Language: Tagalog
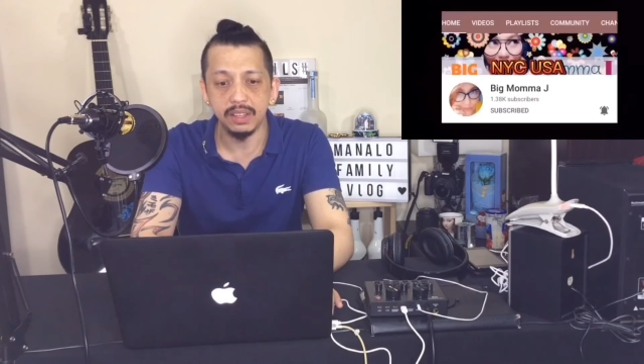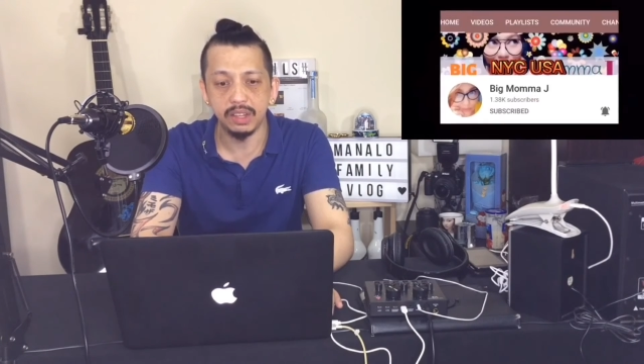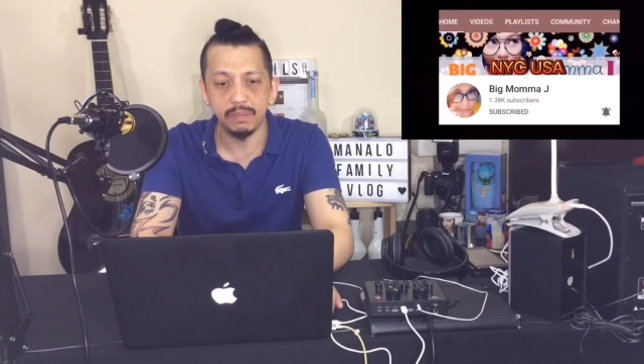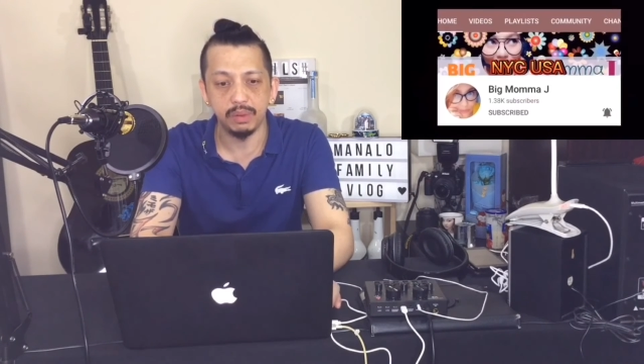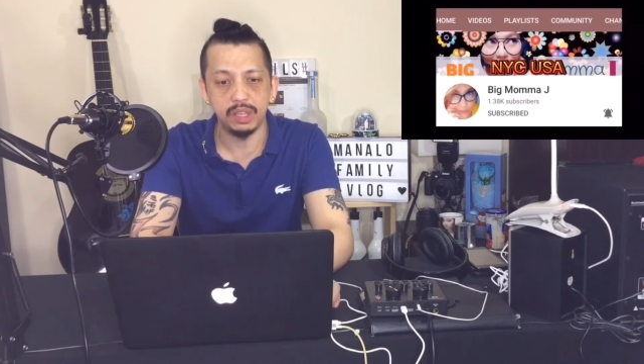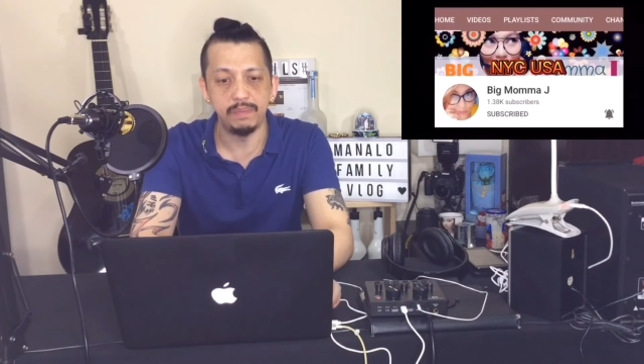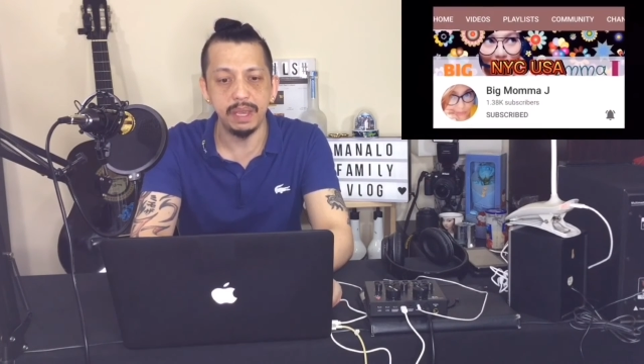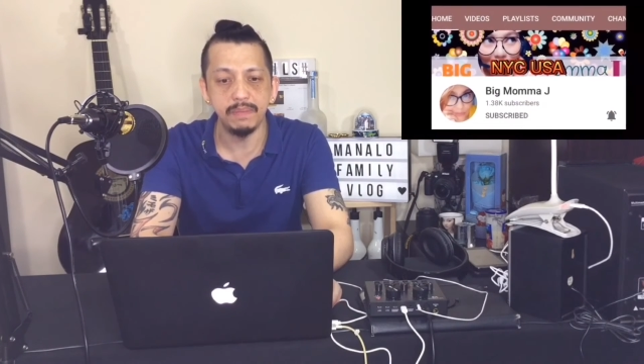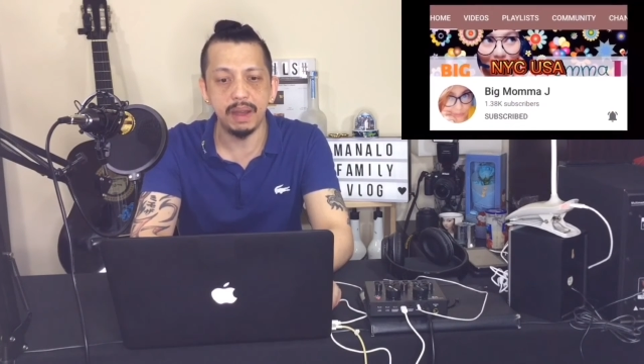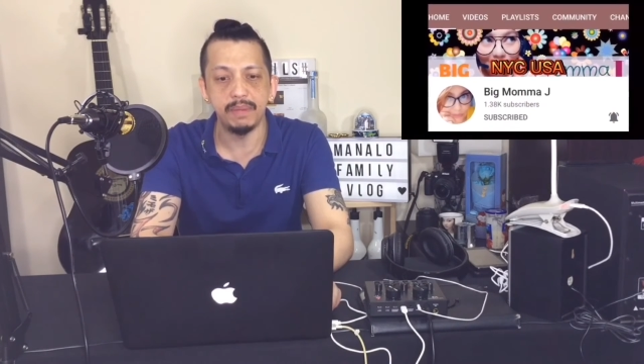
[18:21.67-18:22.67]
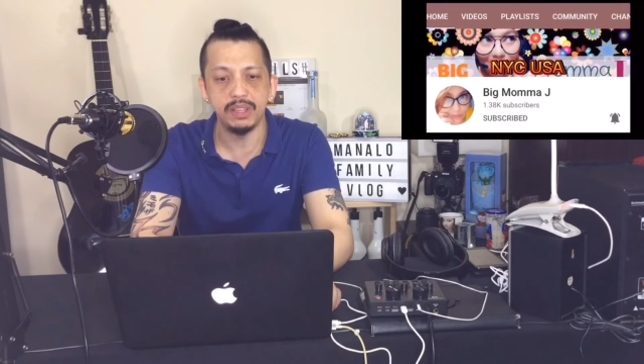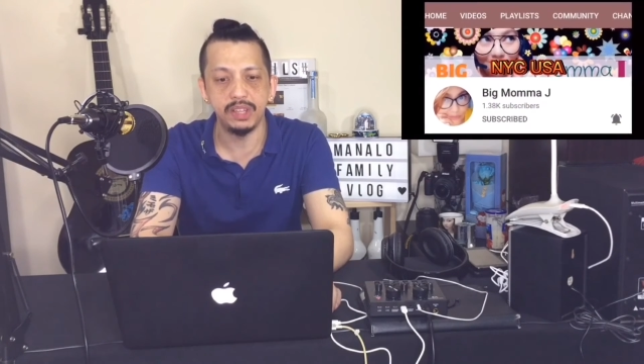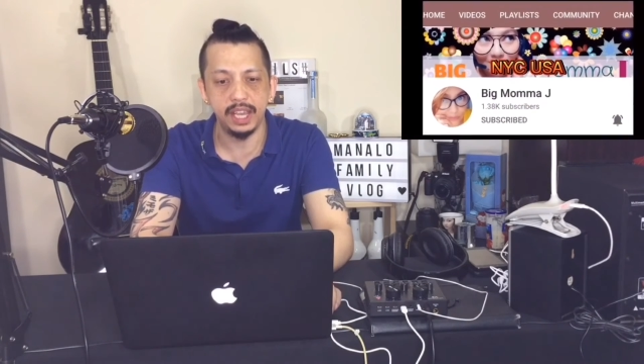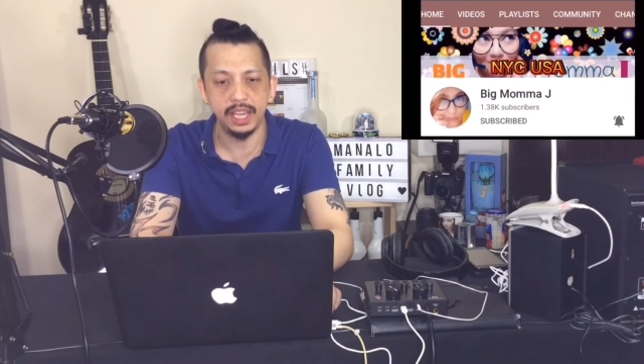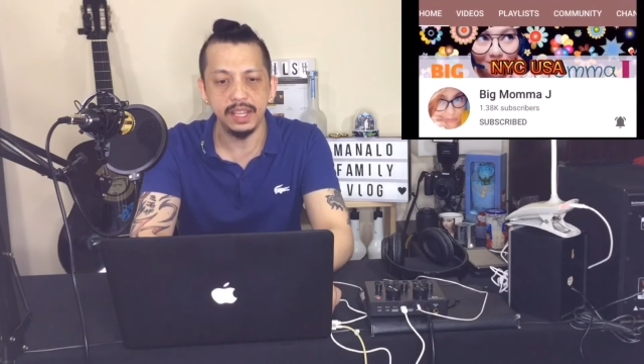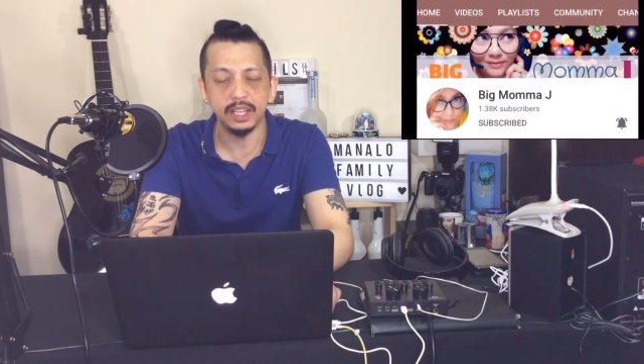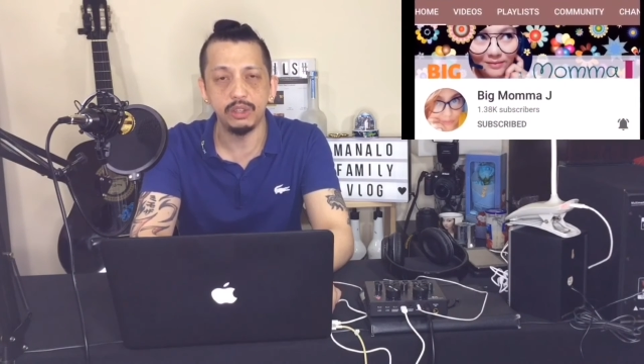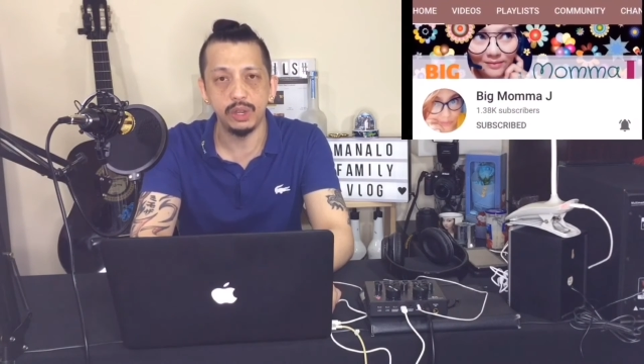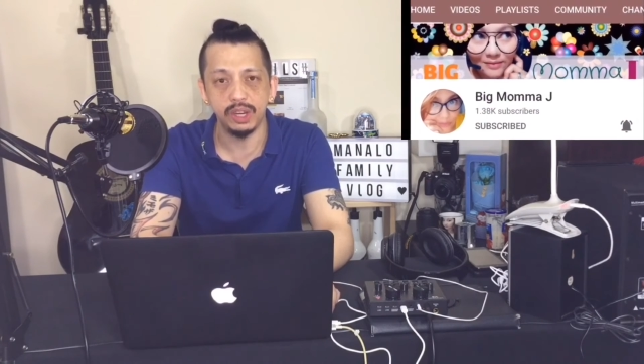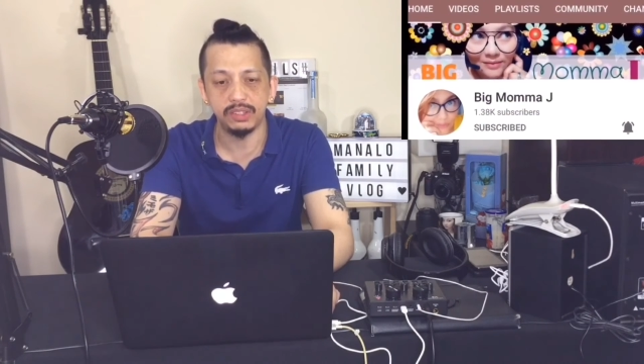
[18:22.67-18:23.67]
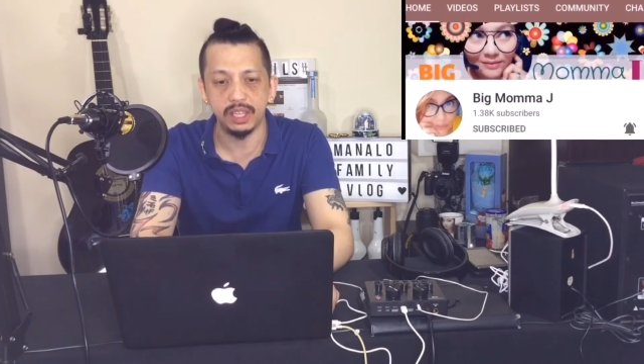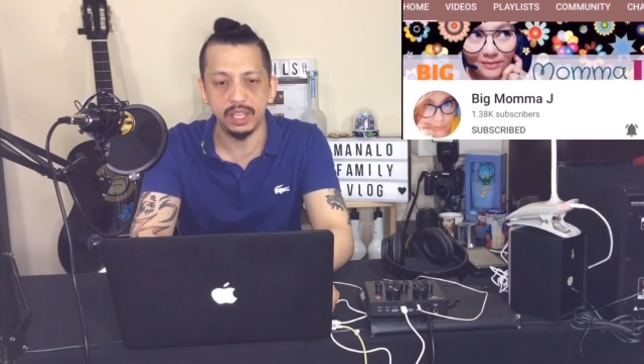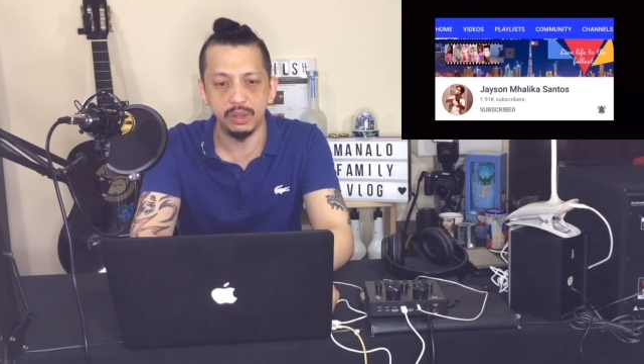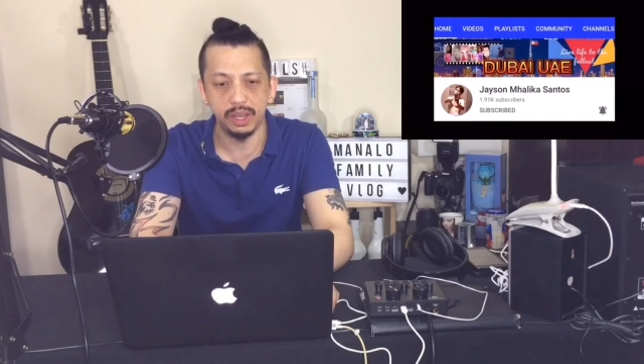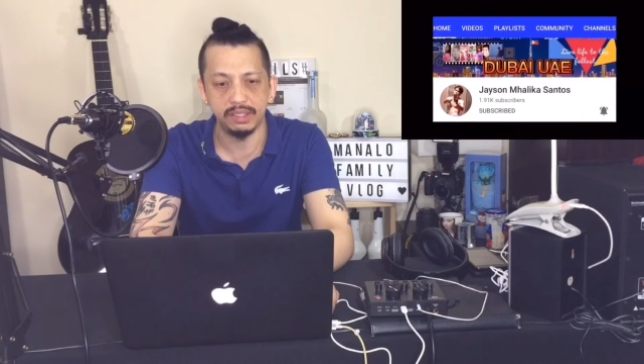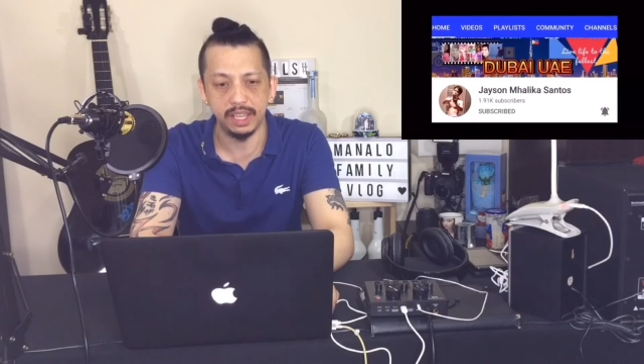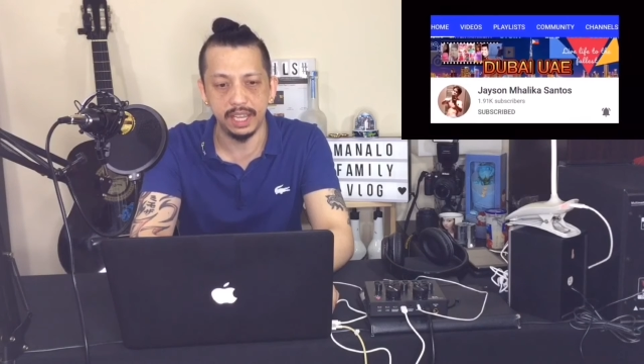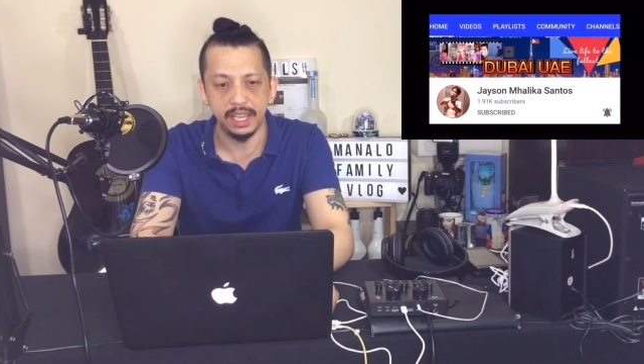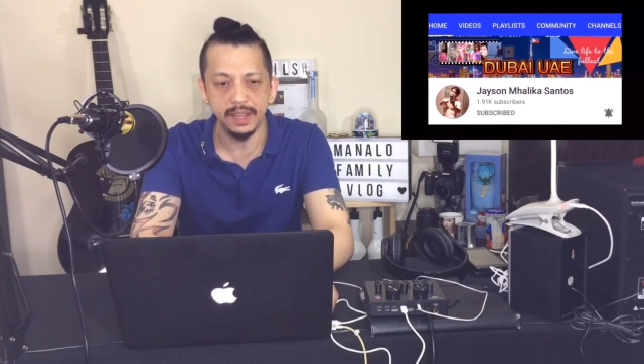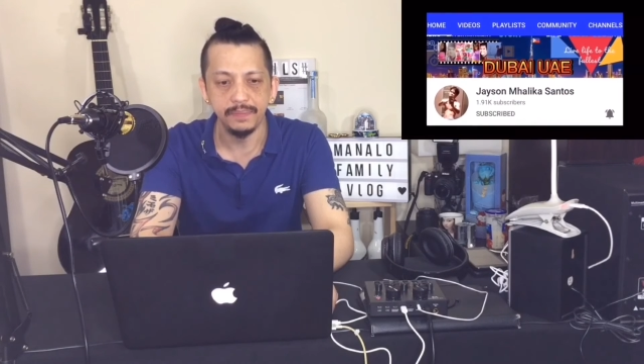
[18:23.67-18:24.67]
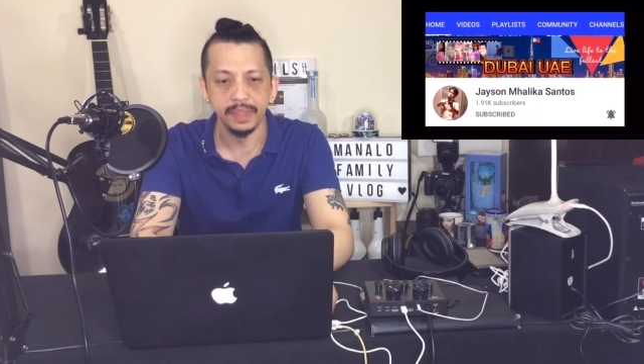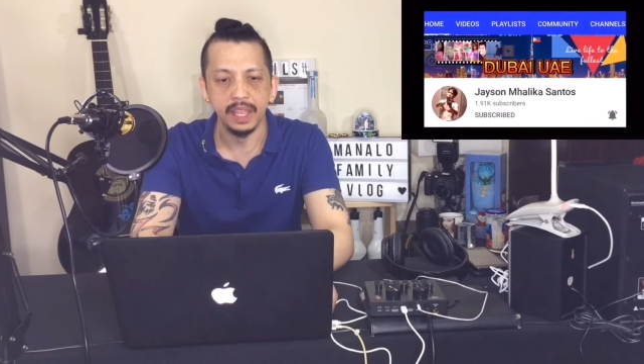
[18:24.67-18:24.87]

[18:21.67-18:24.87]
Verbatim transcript: nandiyan po si Big Mama J ng New York City, USA.